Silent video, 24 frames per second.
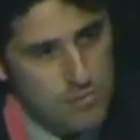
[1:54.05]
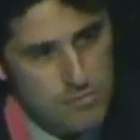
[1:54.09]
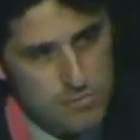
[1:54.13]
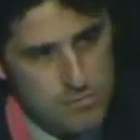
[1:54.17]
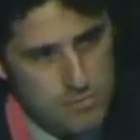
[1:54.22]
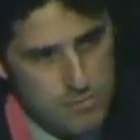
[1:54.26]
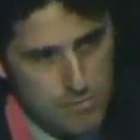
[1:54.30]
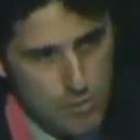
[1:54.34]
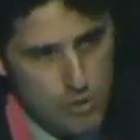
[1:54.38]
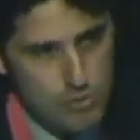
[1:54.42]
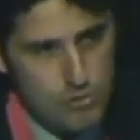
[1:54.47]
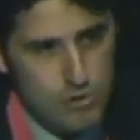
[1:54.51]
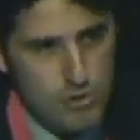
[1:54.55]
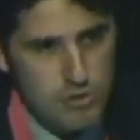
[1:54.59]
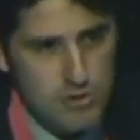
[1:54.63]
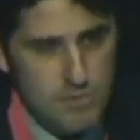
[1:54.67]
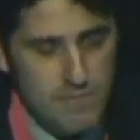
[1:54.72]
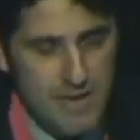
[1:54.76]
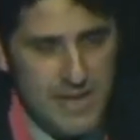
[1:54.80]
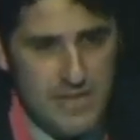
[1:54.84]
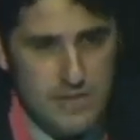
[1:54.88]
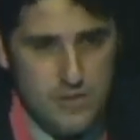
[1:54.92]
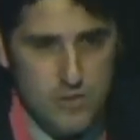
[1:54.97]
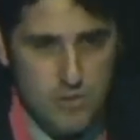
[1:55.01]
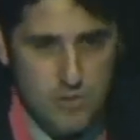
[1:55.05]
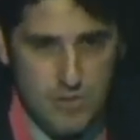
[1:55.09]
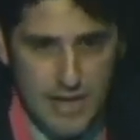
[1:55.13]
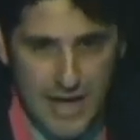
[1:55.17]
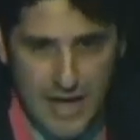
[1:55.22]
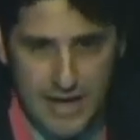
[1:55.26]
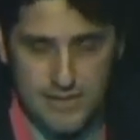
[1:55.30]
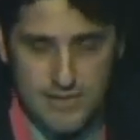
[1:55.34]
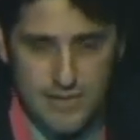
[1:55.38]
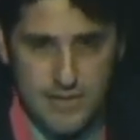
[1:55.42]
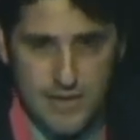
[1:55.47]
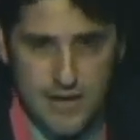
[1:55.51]
molto spesso
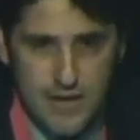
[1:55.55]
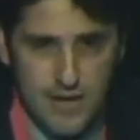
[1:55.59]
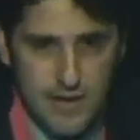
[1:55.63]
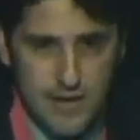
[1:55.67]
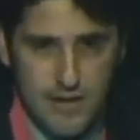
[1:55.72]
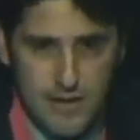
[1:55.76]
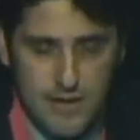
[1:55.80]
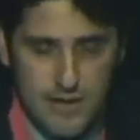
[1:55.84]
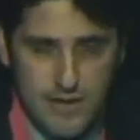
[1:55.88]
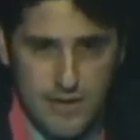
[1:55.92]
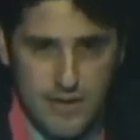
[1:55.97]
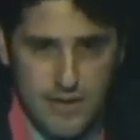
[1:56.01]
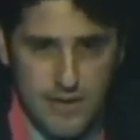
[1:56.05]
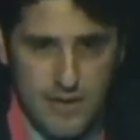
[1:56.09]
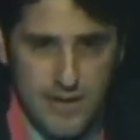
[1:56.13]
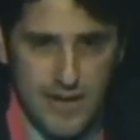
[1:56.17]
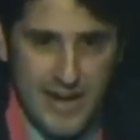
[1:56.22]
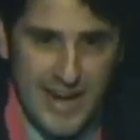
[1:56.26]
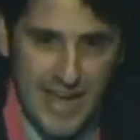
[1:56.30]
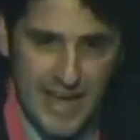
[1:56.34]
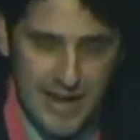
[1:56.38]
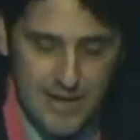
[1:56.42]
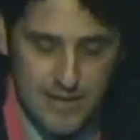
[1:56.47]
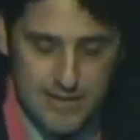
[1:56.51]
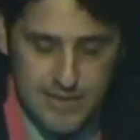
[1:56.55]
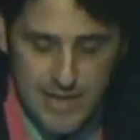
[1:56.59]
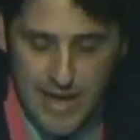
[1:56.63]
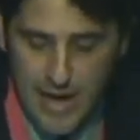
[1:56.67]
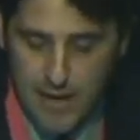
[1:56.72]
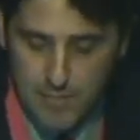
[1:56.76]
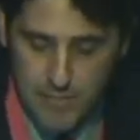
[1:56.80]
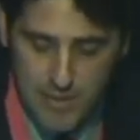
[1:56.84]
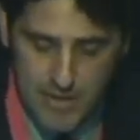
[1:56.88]
da altre eh, realtà,